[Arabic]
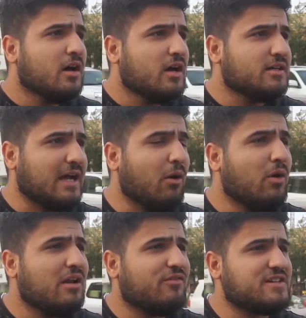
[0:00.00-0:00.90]

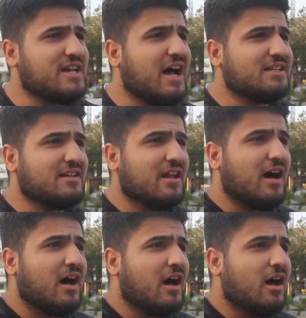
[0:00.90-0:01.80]
يتحول الفساد
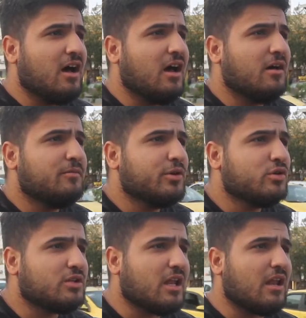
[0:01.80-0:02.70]
الى
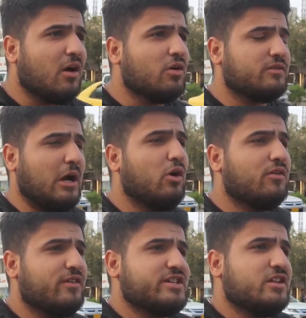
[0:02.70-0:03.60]
بيوت الله ويتحول
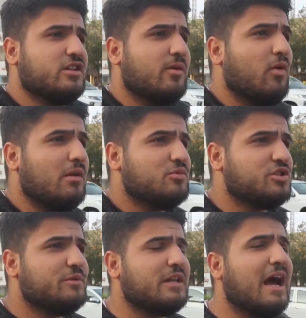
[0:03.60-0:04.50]
الفساد الى اموال
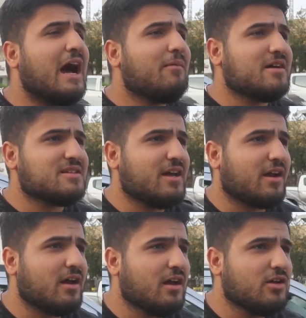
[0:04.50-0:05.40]
المسلمين لا هاي ما
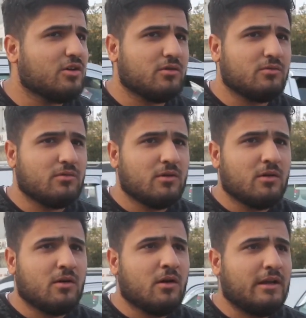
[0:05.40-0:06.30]
صايره
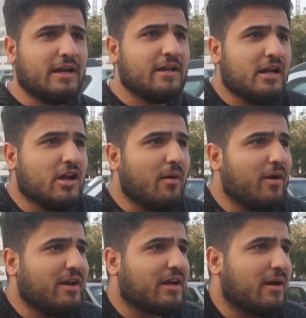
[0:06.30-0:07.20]
يعني اليوم
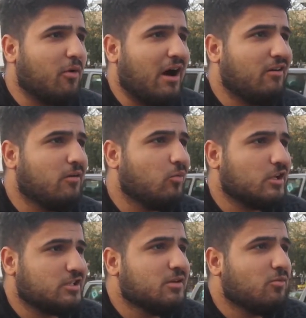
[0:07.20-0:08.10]
احنا
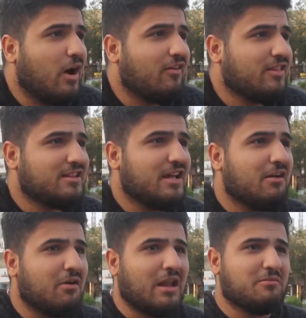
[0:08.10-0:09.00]
كمواطنين محافظه
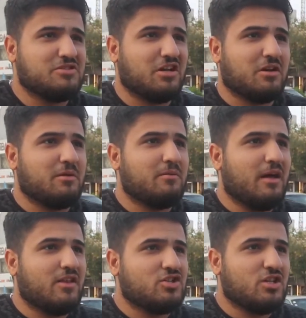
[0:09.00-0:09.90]
نينا والله مستغربين
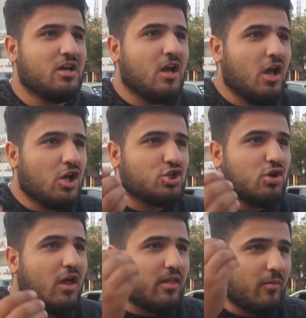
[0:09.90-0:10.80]
بهذا الشيء
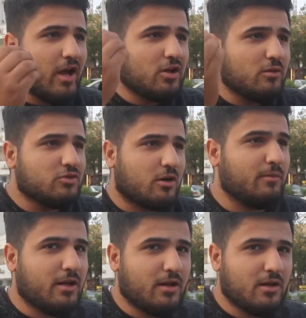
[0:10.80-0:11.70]
شلون ضمائركم تقبل